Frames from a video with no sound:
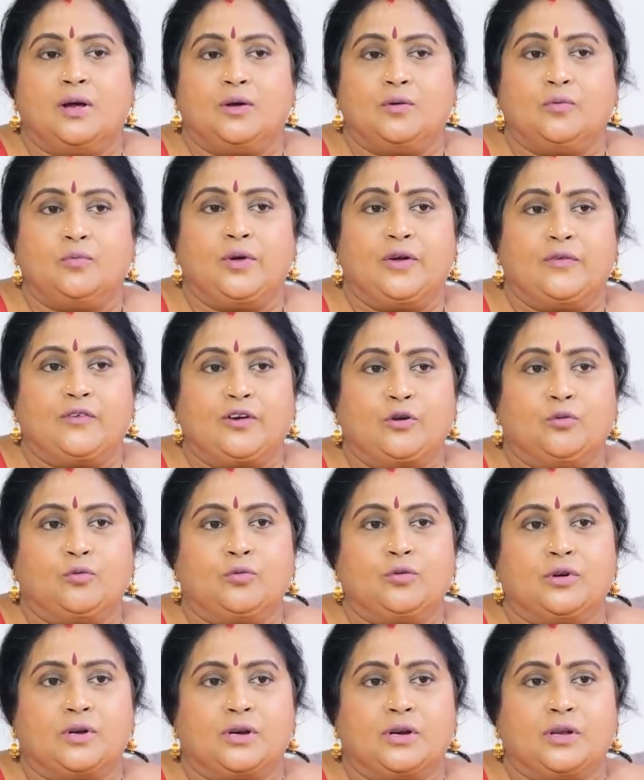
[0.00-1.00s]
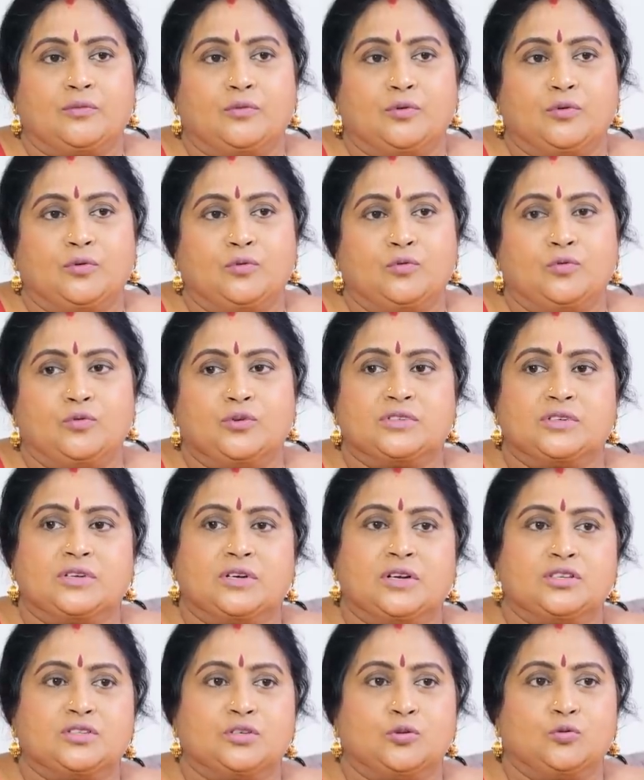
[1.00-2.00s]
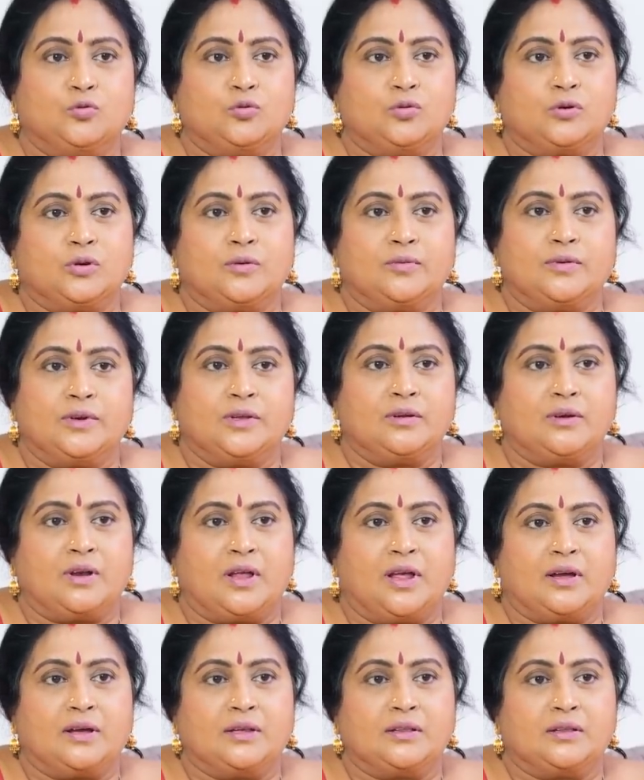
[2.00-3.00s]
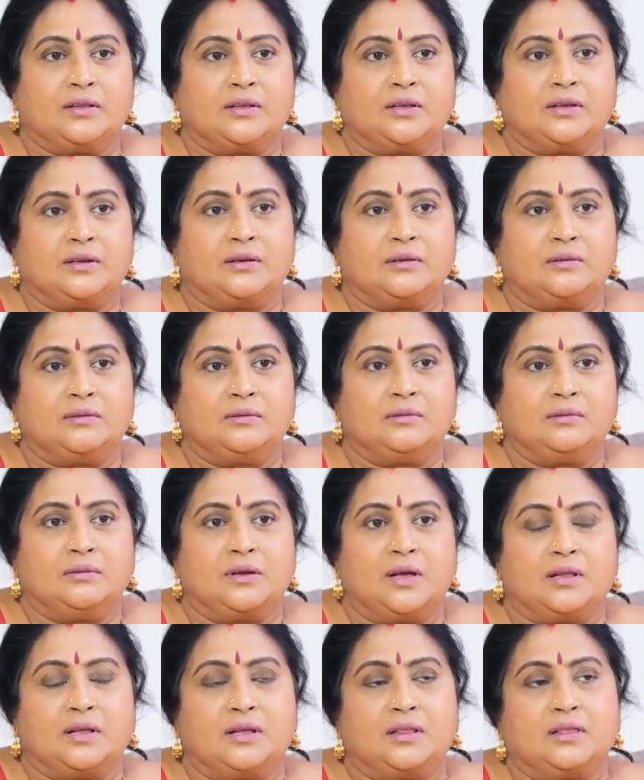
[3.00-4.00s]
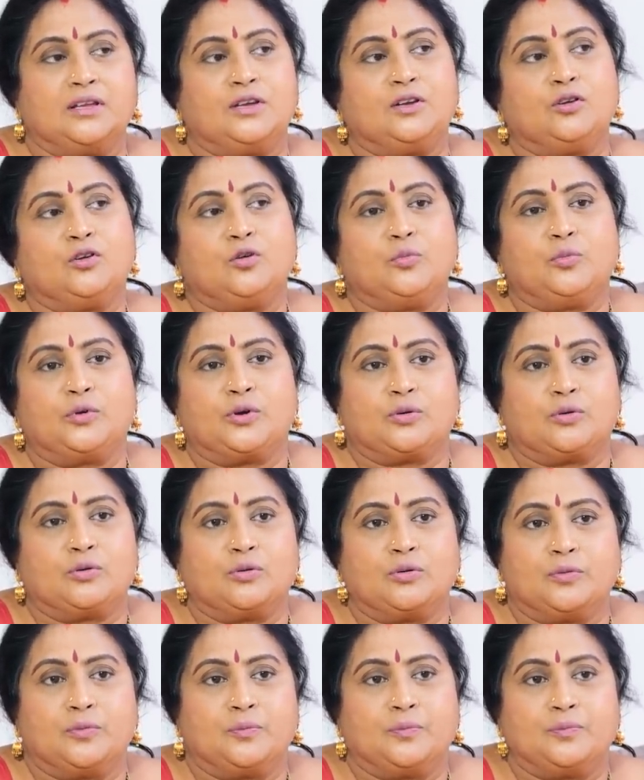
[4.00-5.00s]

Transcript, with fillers: నువ్వేమనుకుంటున్నావు నువ్వు నిజంగా చదువుకున్నావు లేదో నాకైతే తెలియదు అదంతా ఇంట్లో పెట్టుకో